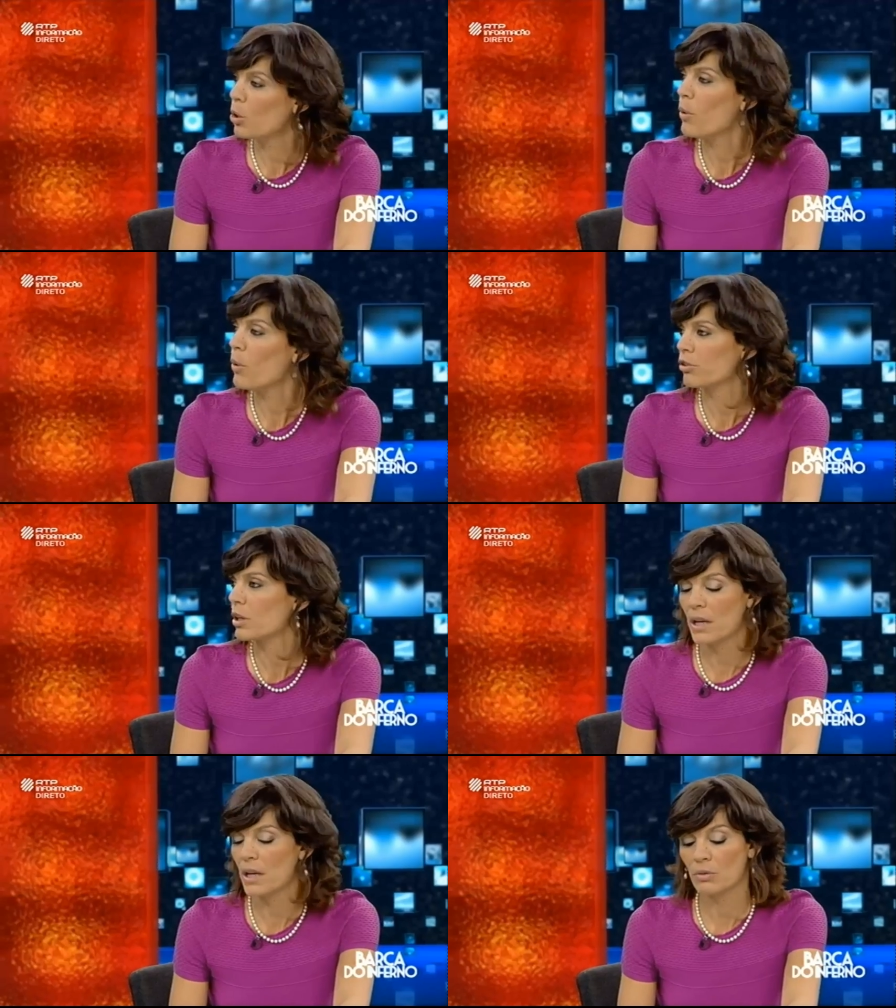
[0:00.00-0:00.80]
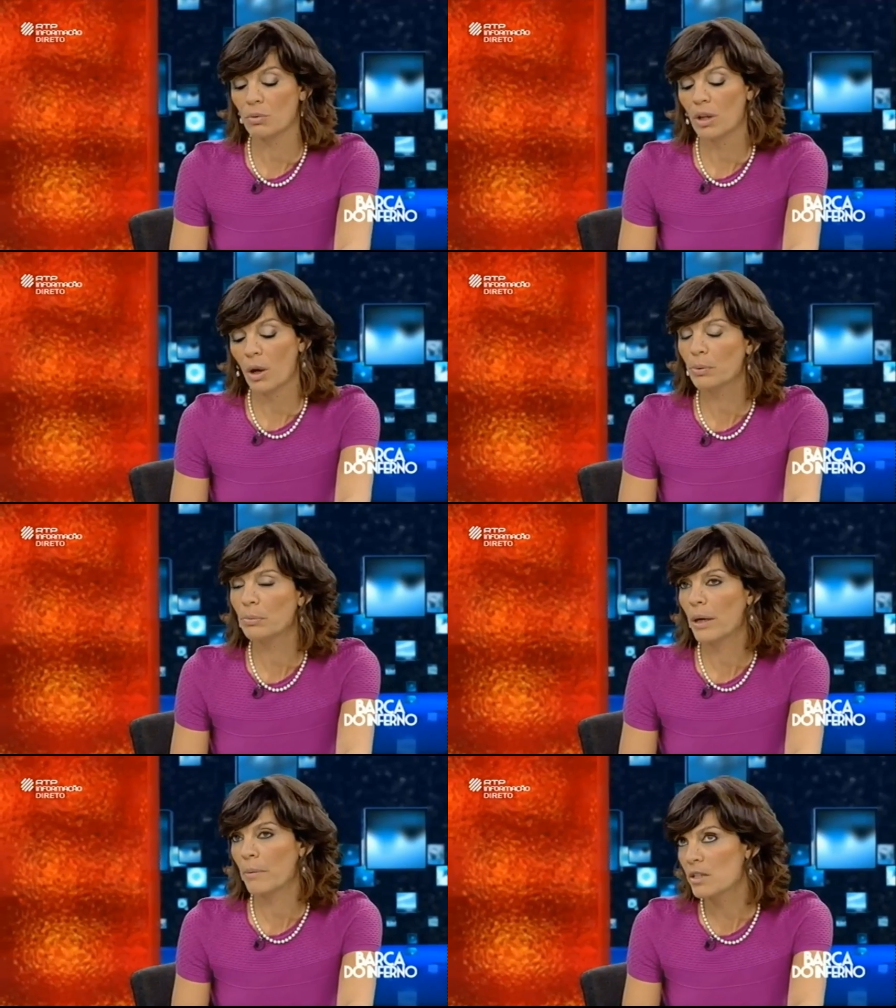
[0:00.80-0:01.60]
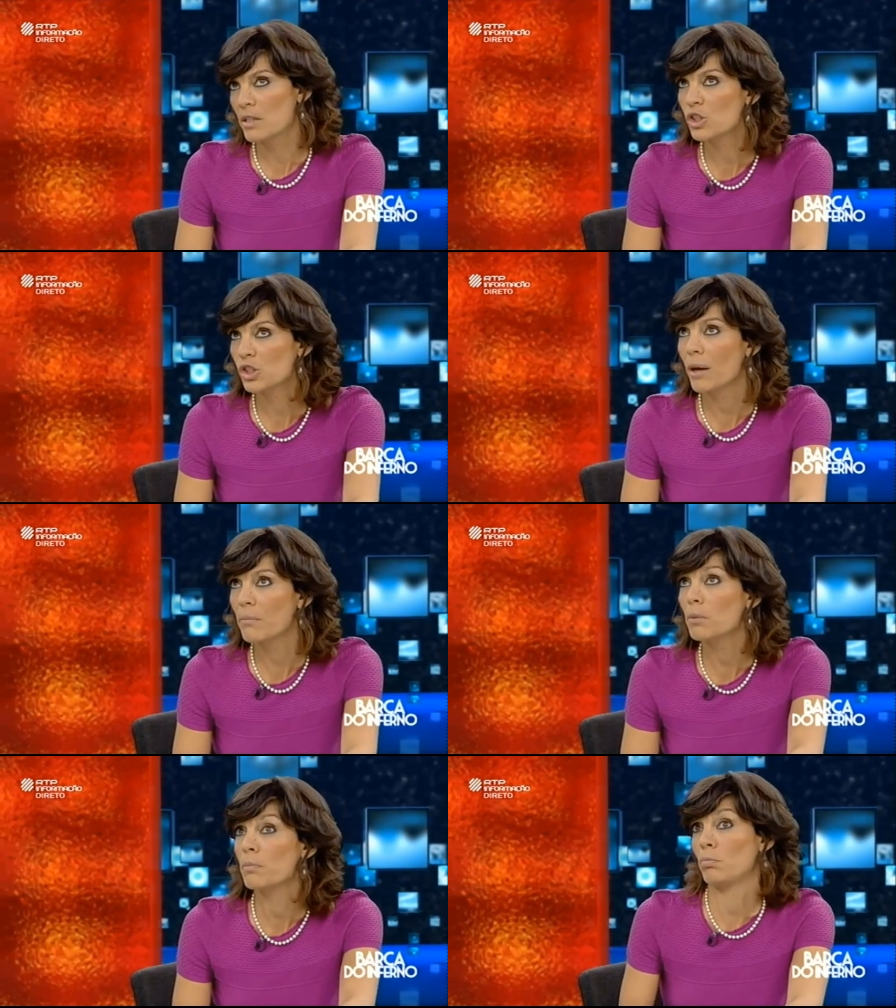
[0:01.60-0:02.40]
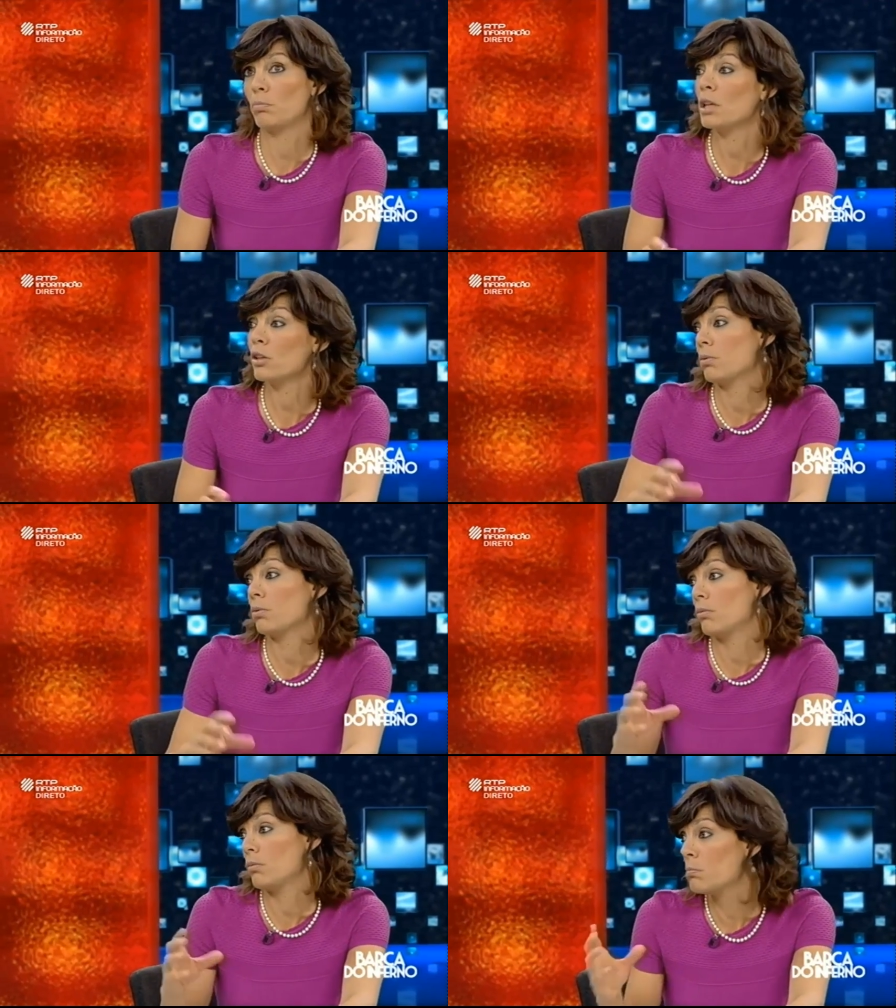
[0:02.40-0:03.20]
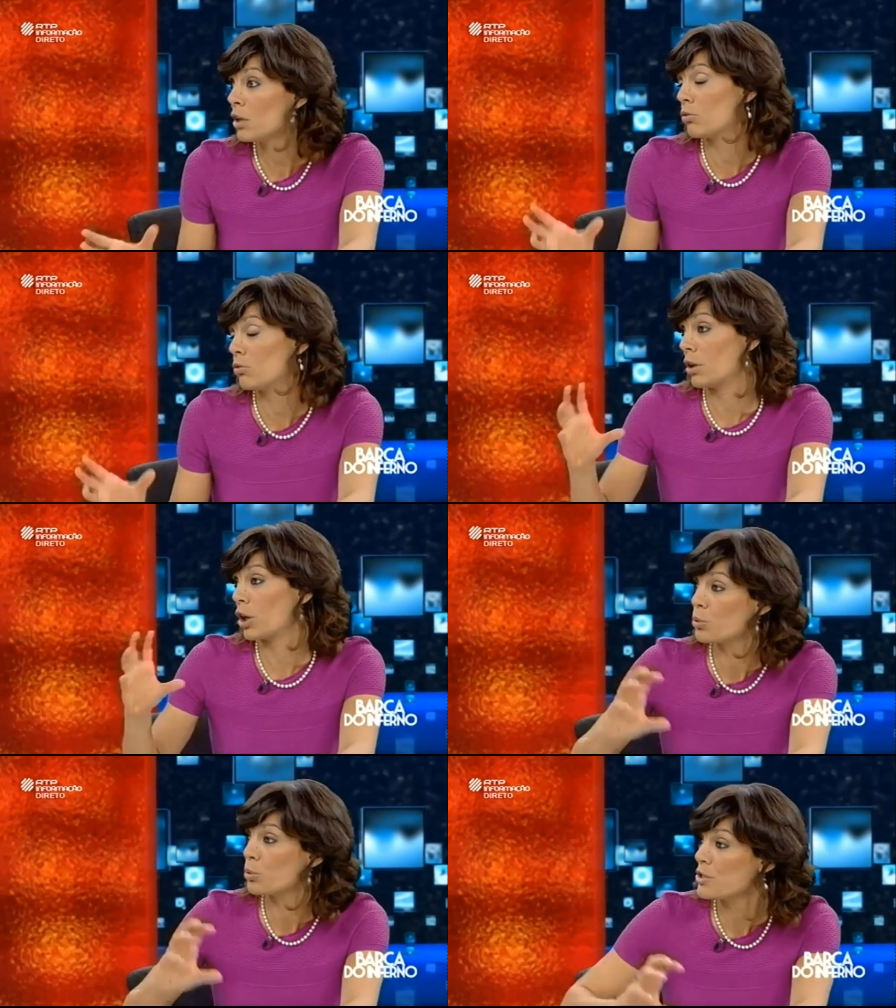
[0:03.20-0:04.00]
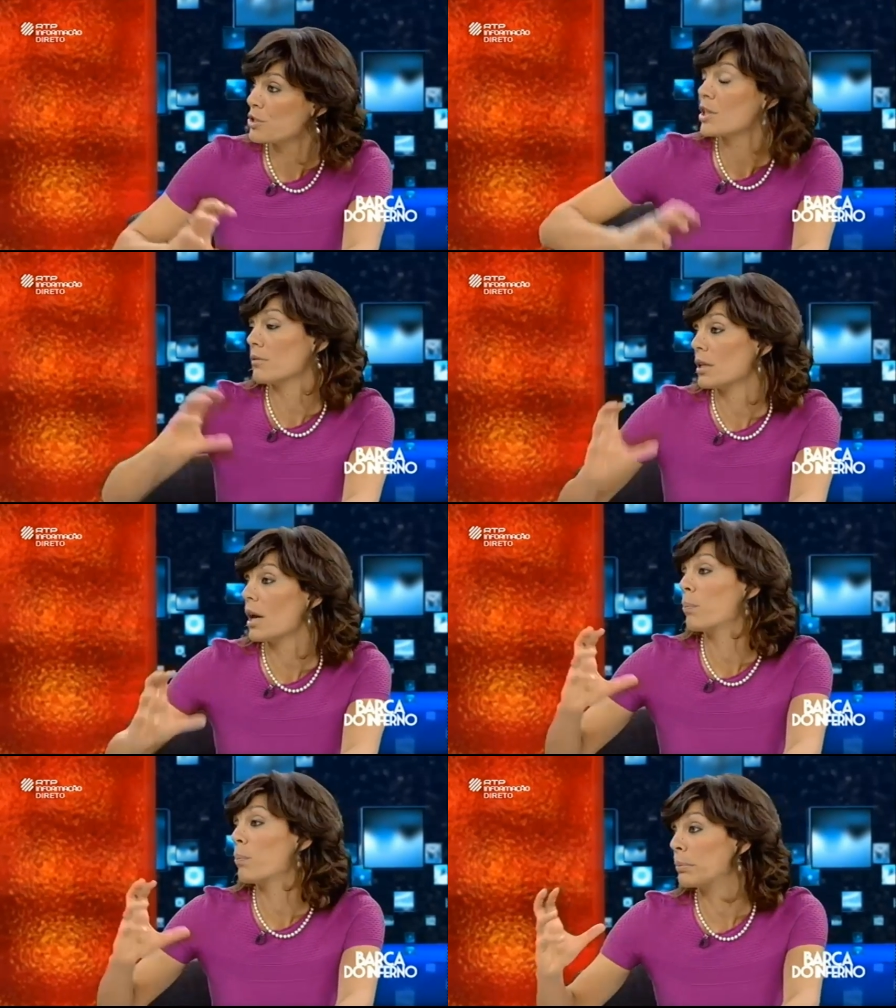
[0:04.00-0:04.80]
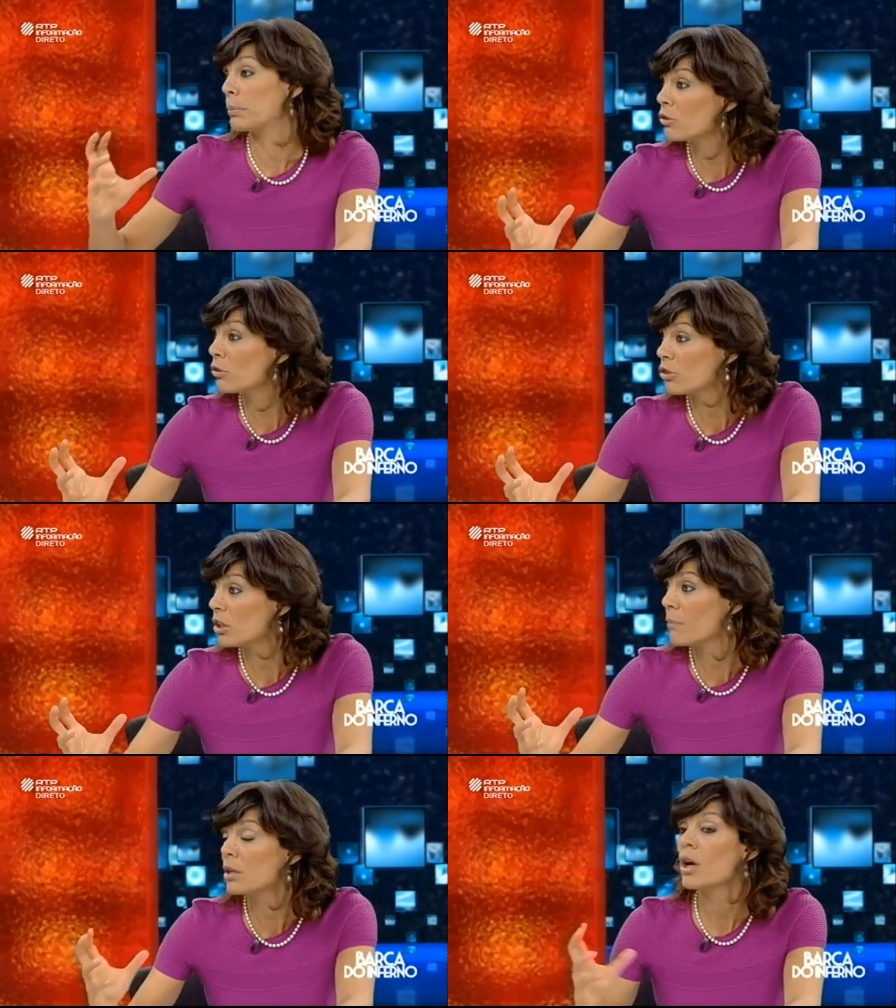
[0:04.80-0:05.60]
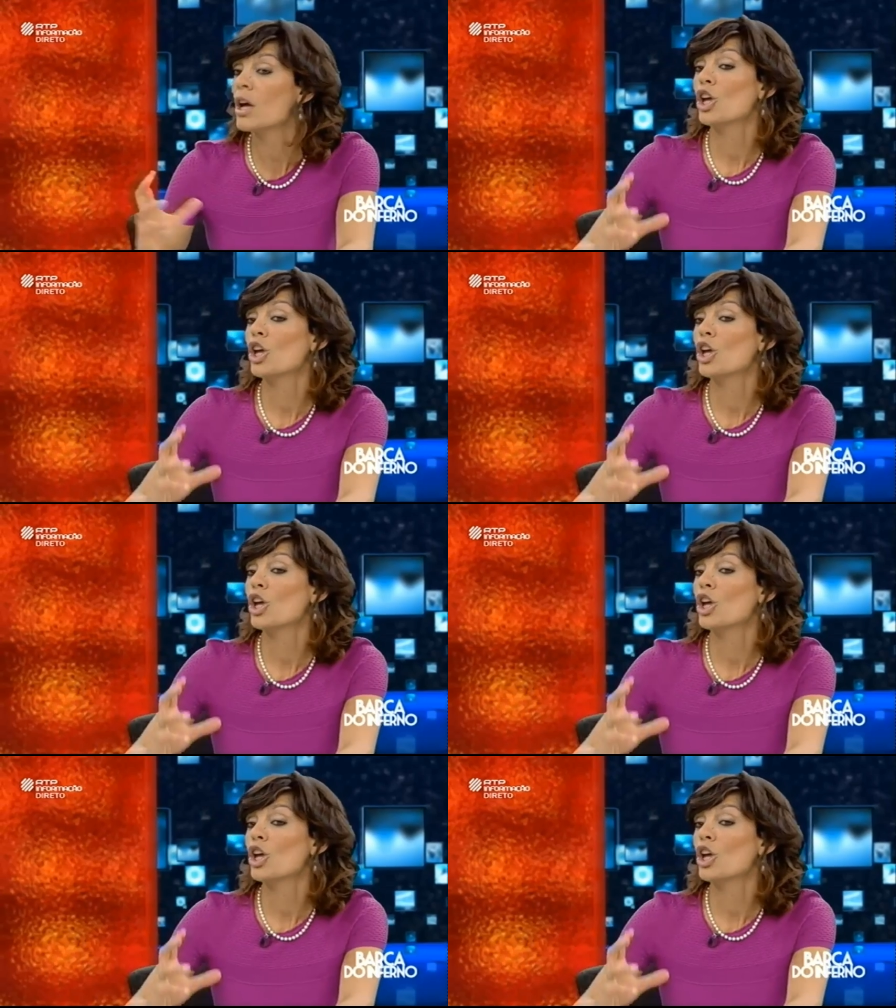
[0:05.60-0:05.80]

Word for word: que eu acho que, apesar de tudo, é um problema sistémico, mas mesmo, mesmo reconhecendo que há um problema sistémico,